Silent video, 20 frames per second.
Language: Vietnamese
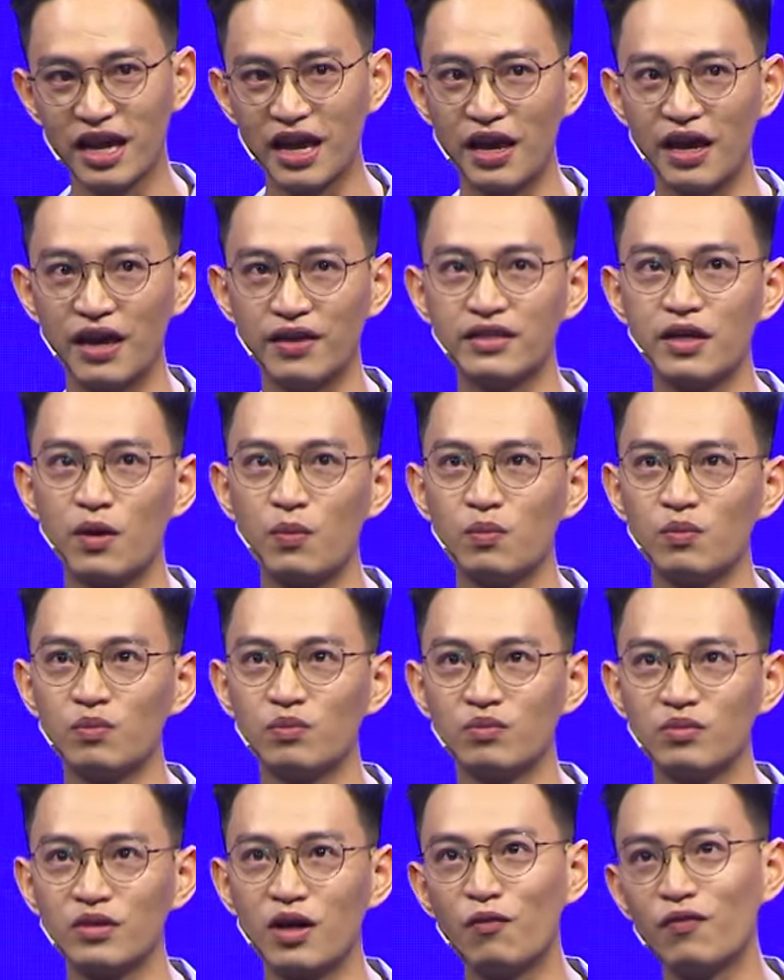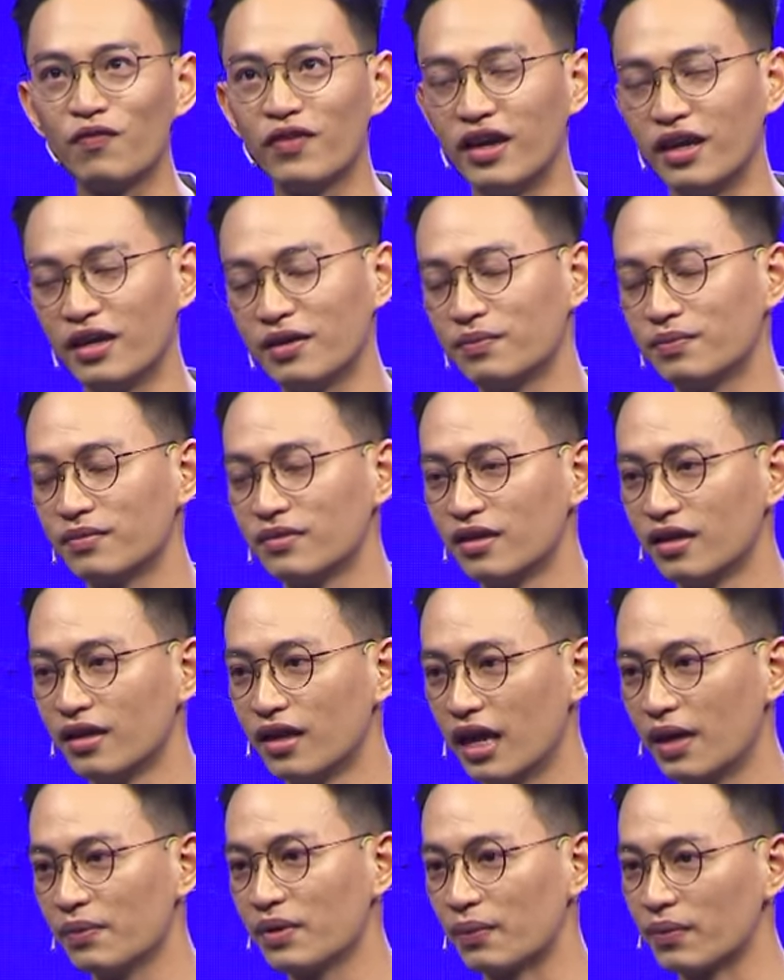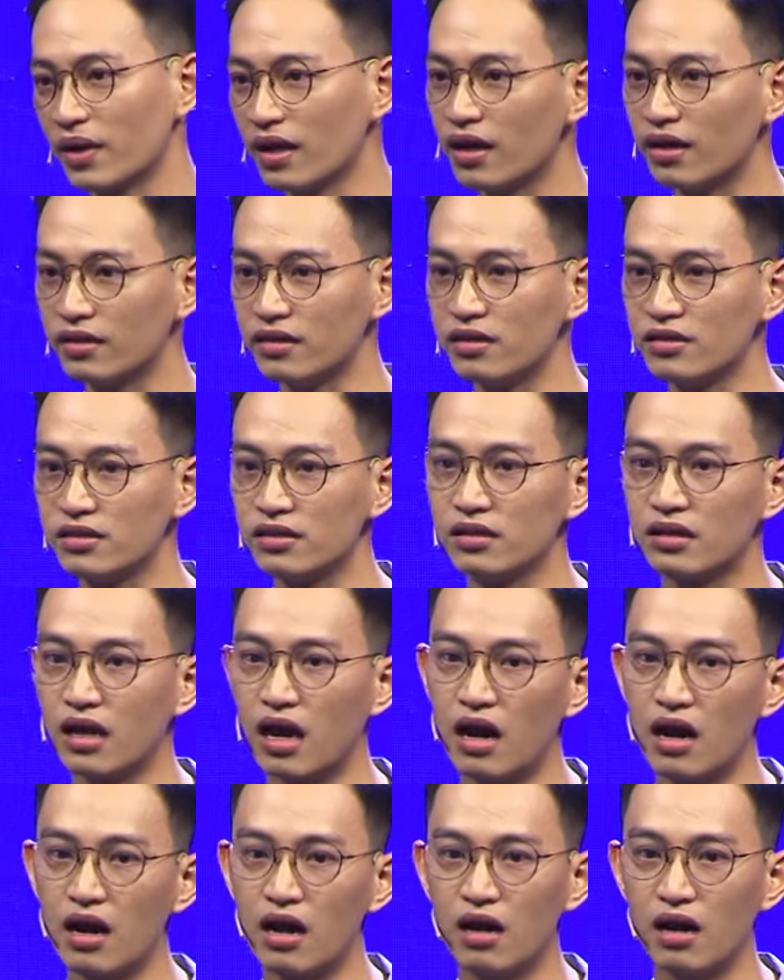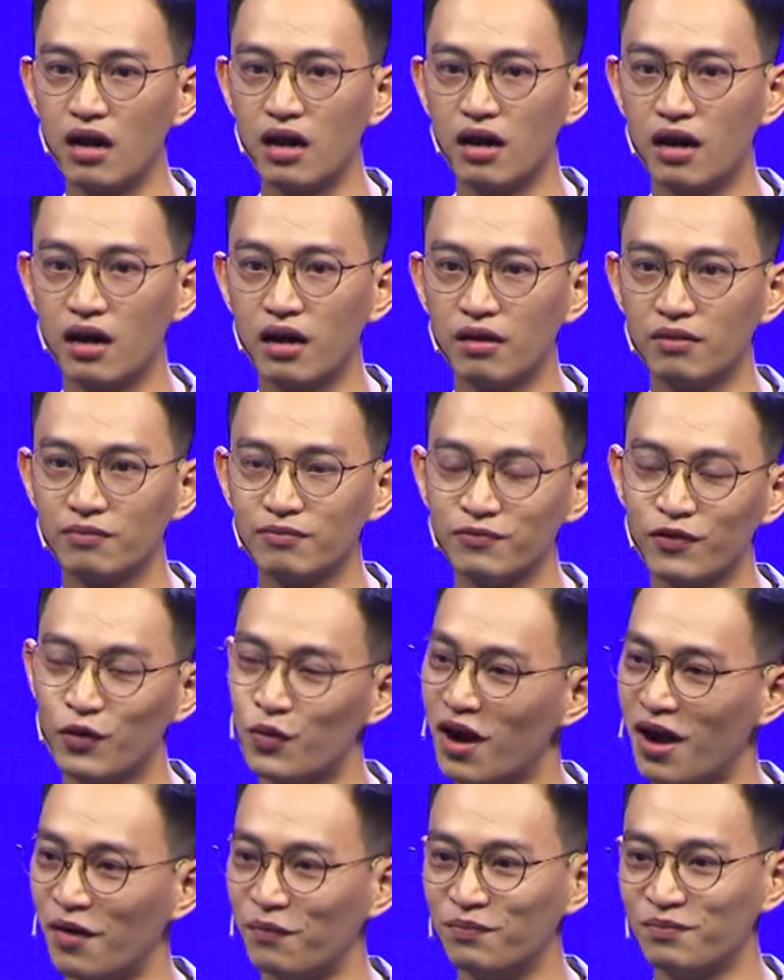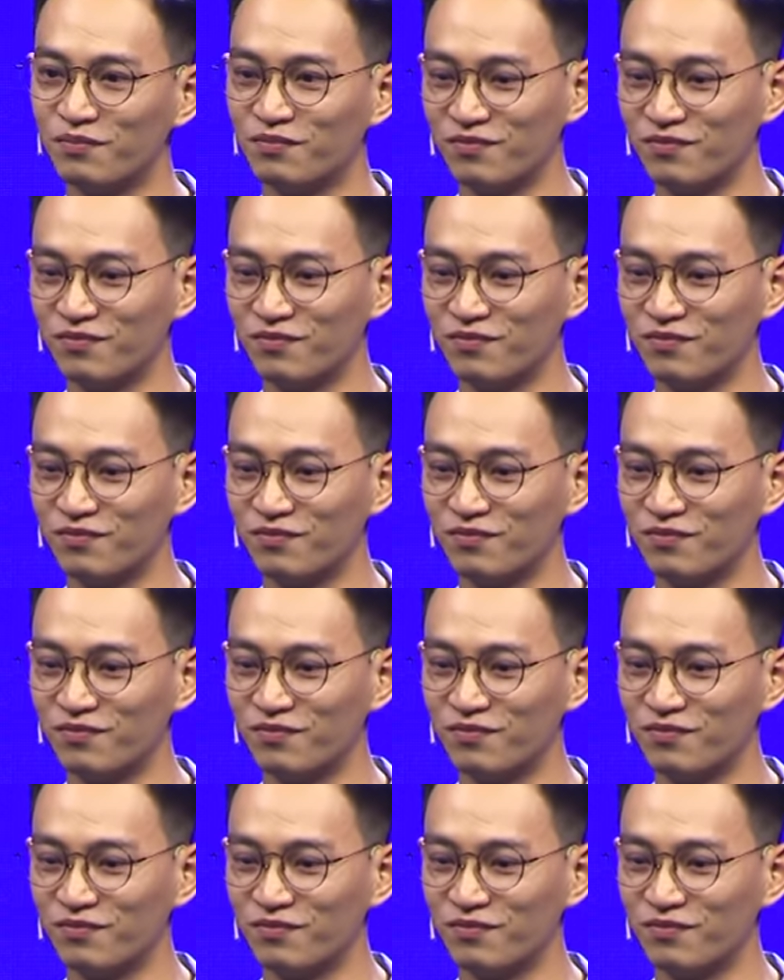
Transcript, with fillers: đề trong công việc em cảm thấy là nó chưa có phù hợp